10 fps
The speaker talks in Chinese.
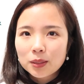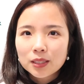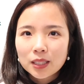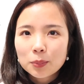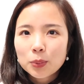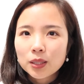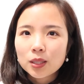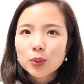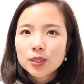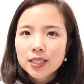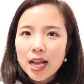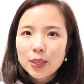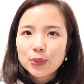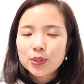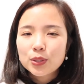不能不能够
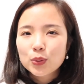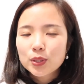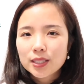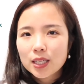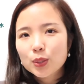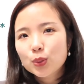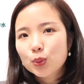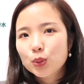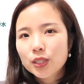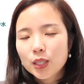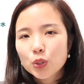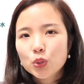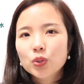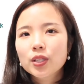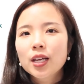驾驭这种香香
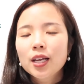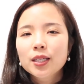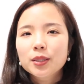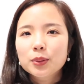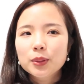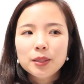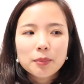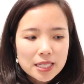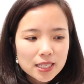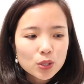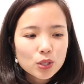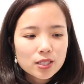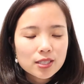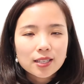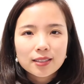水。所以买香水
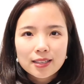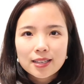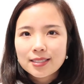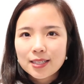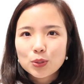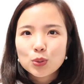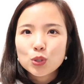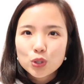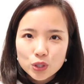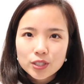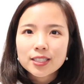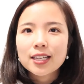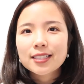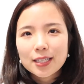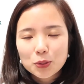之前，大家先去试一下，
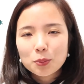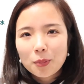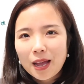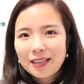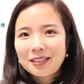再去买。